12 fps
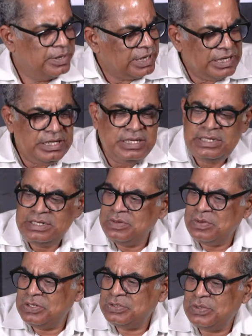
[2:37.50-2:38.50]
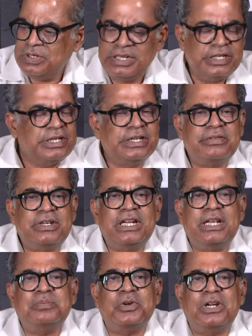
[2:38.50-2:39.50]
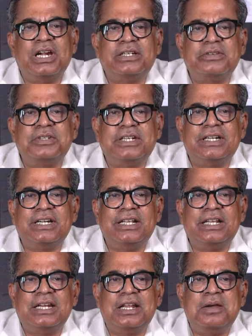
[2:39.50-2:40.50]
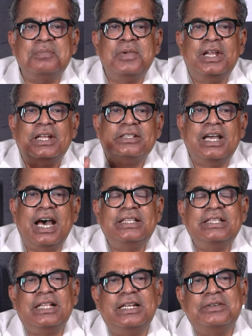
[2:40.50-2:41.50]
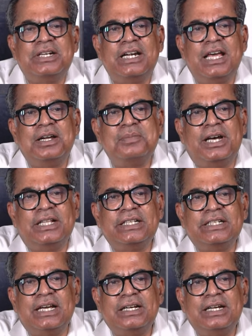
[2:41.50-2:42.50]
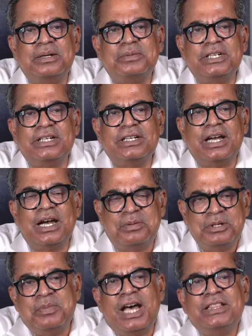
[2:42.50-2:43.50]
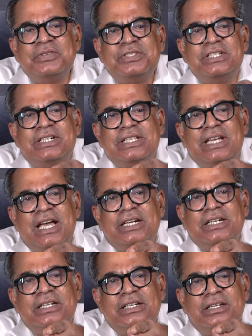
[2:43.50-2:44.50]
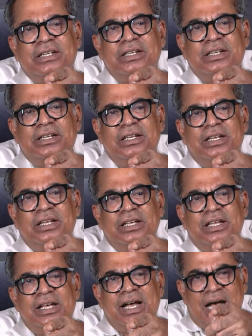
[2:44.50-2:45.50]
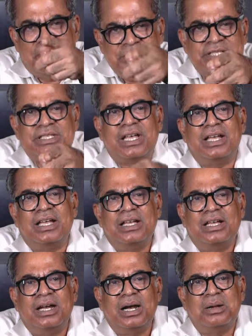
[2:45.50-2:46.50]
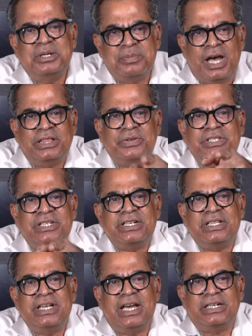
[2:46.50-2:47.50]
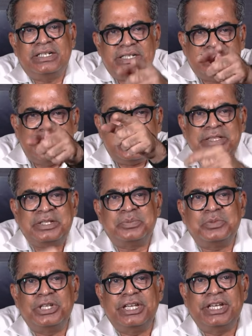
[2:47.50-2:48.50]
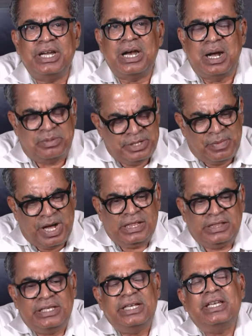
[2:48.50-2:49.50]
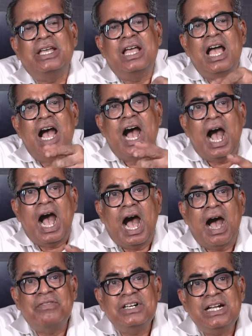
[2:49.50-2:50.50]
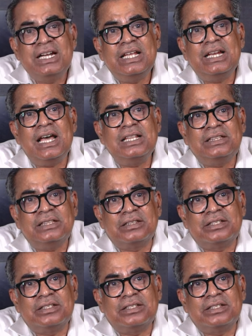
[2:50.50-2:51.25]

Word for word: பிறகு இன்னொன்று சொல்லியிருக்கீங்க விடுதலை போராட்ட வீரர்களை எல்லாம் ஜாதி தலைவர்களாக மாற்றிட்டாங்க அப்படின்னு அப்படி மாற்றி வச்சிருக்கிறது யார் அமித்ஷா அப்படி மாற்றி வச்சிருக்கிறது யார் நரேந்திர மோடி அப்படி மாற்றி அவங்களையெல்லாம்